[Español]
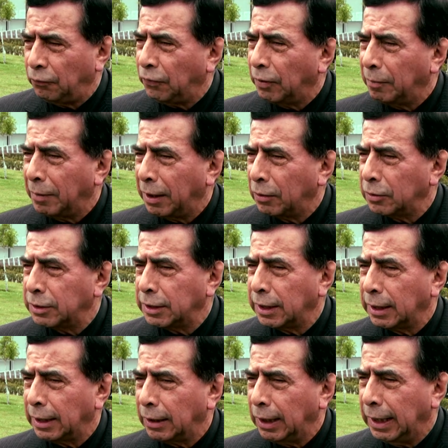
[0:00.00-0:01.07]
firmado
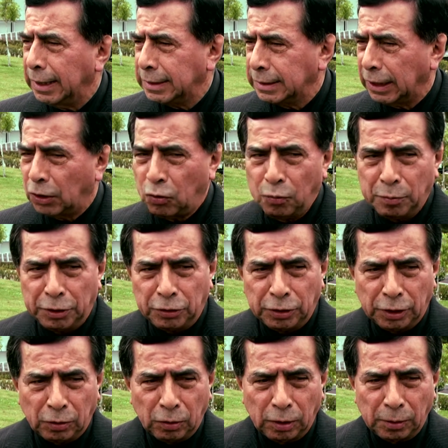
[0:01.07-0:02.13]
ese, ese convenio
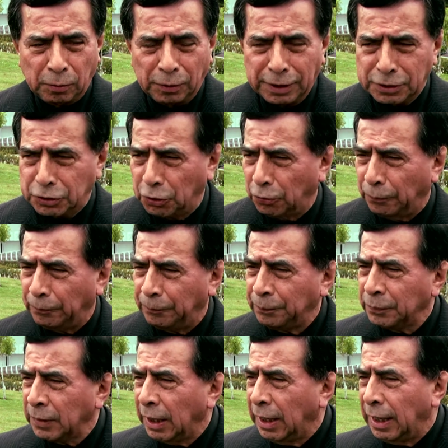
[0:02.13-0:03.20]
de colaboración
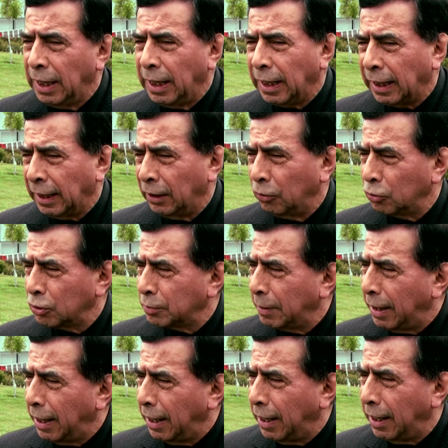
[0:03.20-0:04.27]
que nos
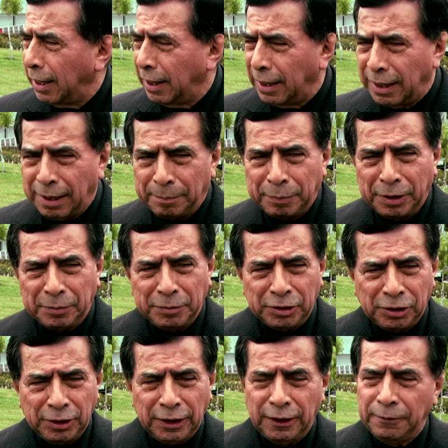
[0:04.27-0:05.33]
va a
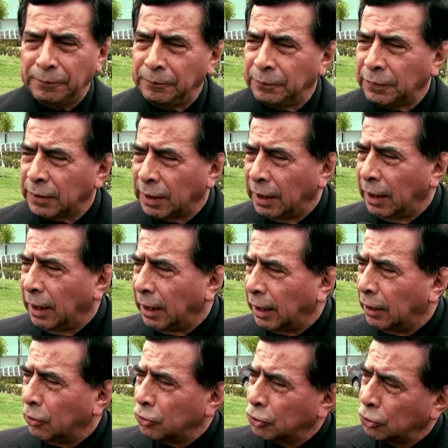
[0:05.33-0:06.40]
permitir
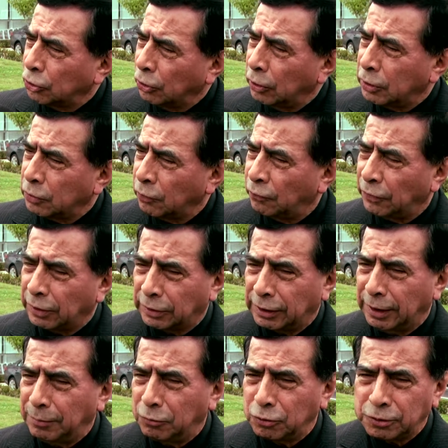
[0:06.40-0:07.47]
que nosotros les
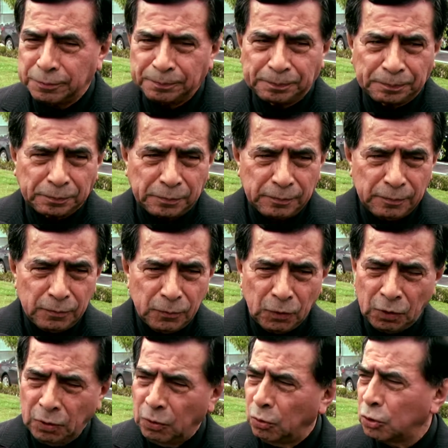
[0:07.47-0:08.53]
ofertemos
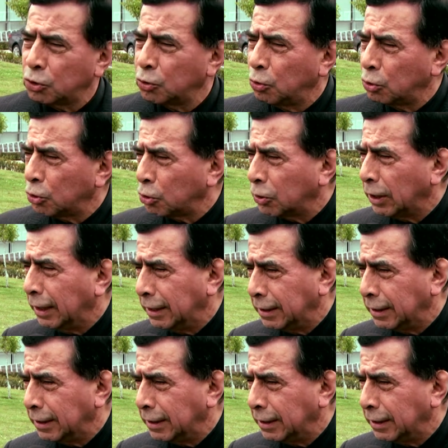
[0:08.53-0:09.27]
los cursos de